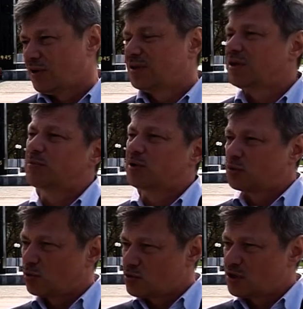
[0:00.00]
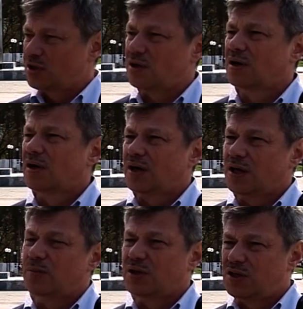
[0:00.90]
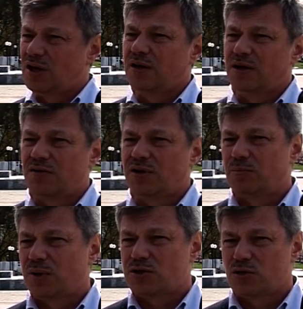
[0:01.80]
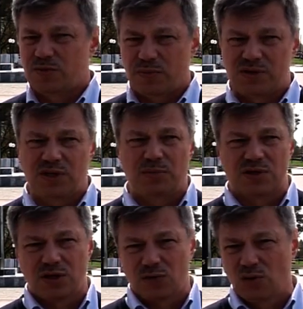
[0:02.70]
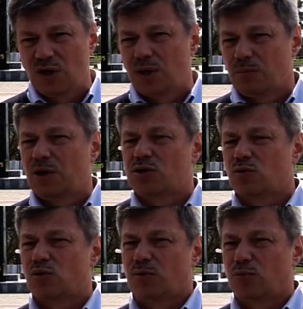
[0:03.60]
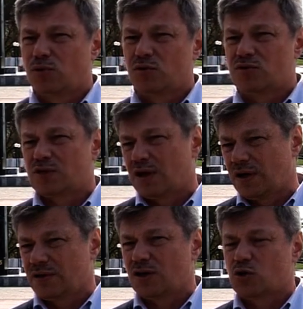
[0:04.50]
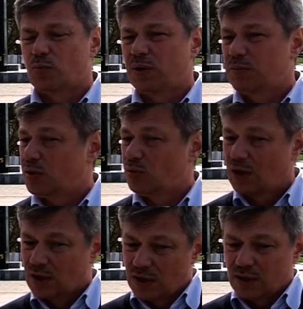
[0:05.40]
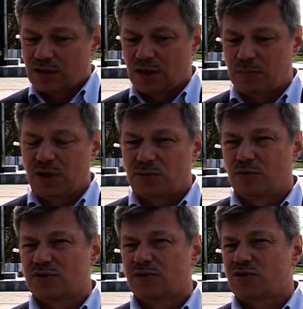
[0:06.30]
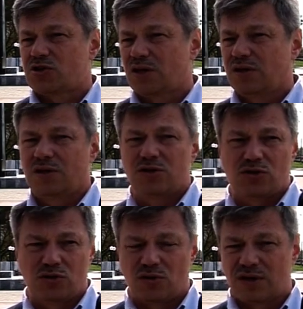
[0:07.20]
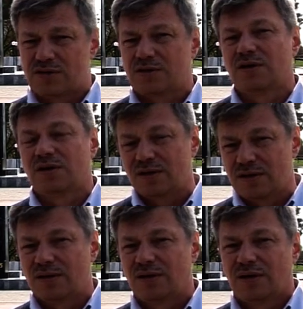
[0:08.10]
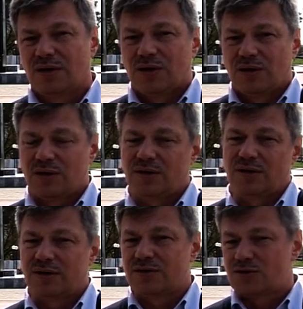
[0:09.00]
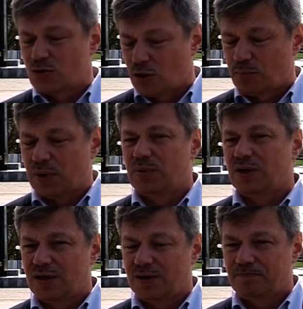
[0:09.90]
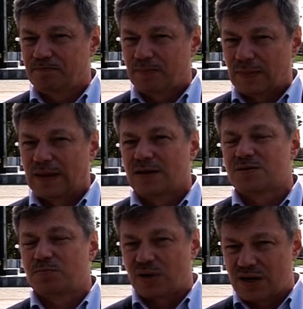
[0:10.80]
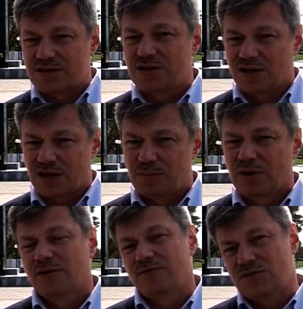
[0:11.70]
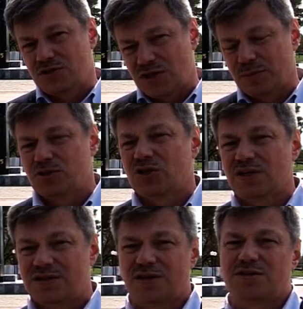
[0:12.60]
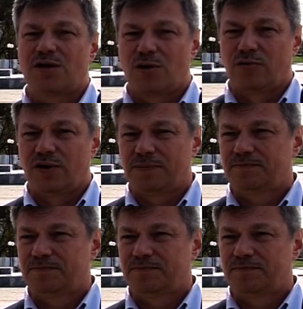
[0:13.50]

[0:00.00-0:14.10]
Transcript: войны. Мы тоже их, им отдельно говорим большое спасибо за эту большую работу, за нашу победу. Поэтому в завершение еще раз э, э, с Днем Победы, с праздником, всем счастья и здоровья.